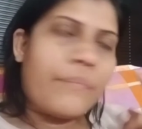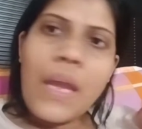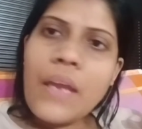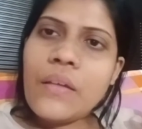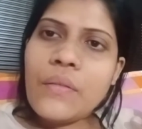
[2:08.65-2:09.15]

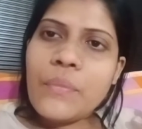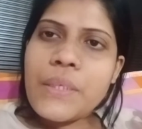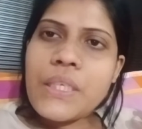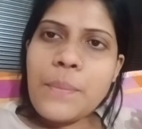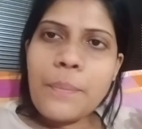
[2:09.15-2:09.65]
मैं
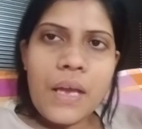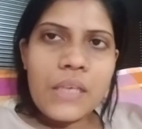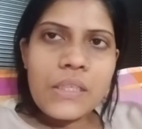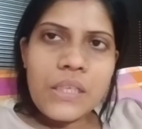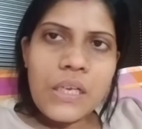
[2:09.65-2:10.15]
पिछले
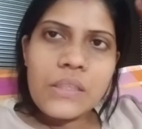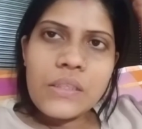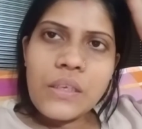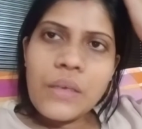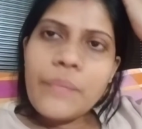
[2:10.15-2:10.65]
पाँच साल
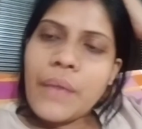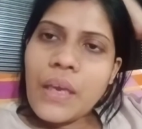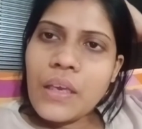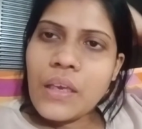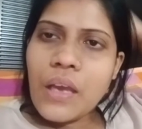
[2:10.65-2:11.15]
से
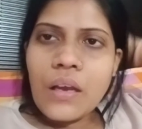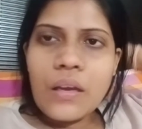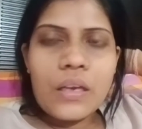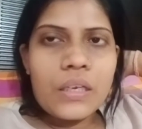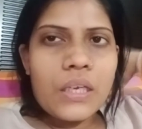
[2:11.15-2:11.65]
मैं यहाँ
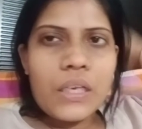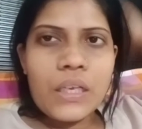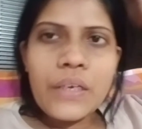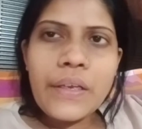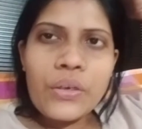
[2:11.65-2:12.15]
अकेले
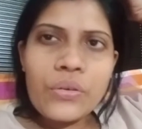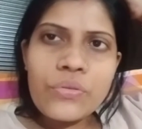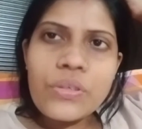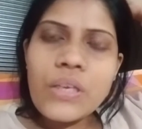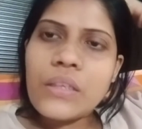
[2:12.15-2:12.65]
ही रह रही
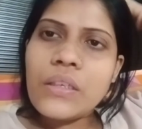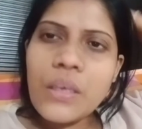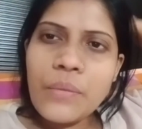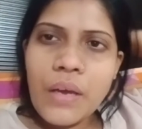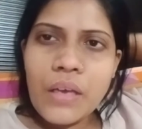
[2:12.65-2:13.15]
हूँ शादी
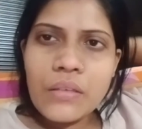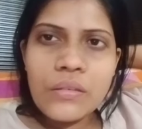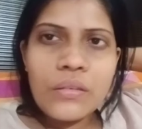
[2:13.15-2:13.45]
के बाद